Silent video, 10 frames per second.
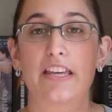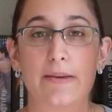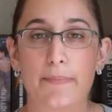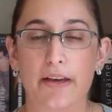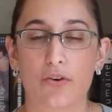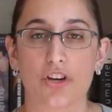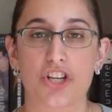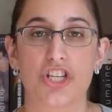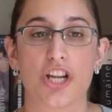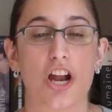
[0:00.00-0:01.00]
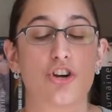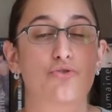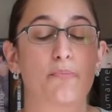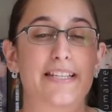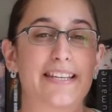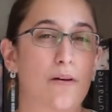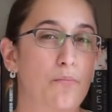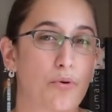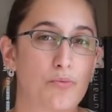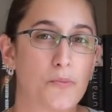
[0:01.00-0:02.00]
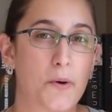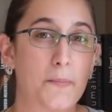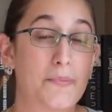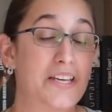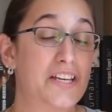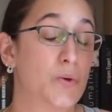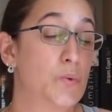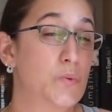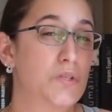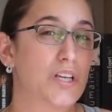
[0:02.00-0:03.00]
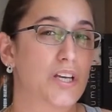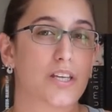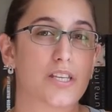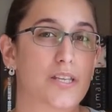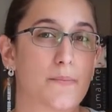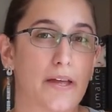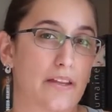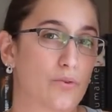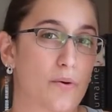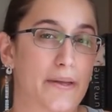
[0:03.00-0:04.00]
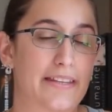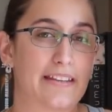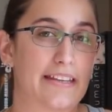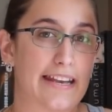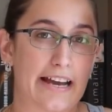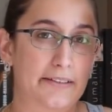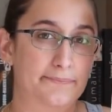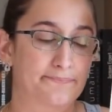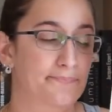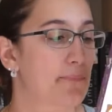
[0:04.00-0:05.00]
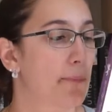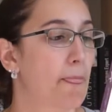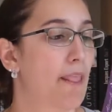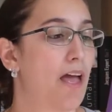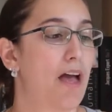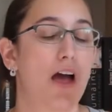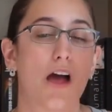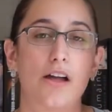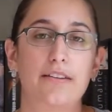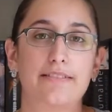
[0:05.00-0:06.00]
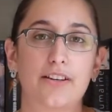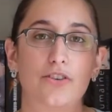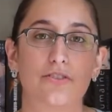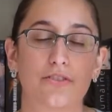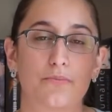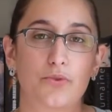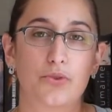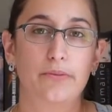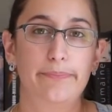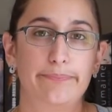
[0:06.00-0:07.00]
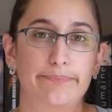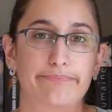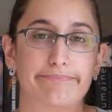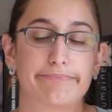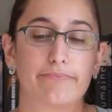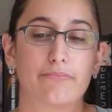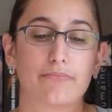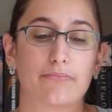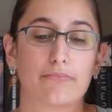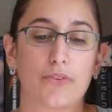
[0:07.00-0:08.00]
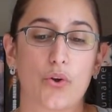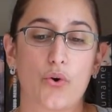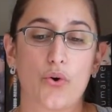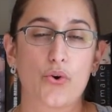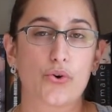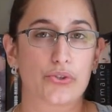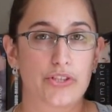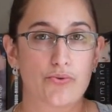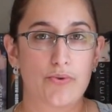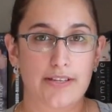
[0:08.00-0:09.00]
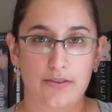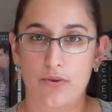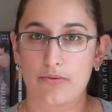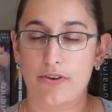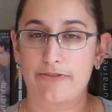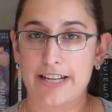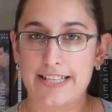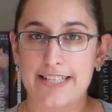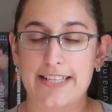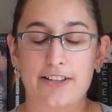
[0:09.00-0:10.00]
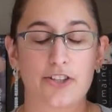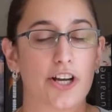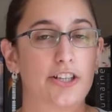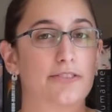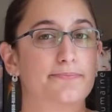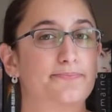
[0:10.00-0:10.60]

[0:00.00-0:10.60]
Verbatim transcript: hyper original, je passais un bon moment, mais euh, ça cassait pas trois pattes à un canard. Dans le tome 2, on continue à suivre Felicity Hadcock,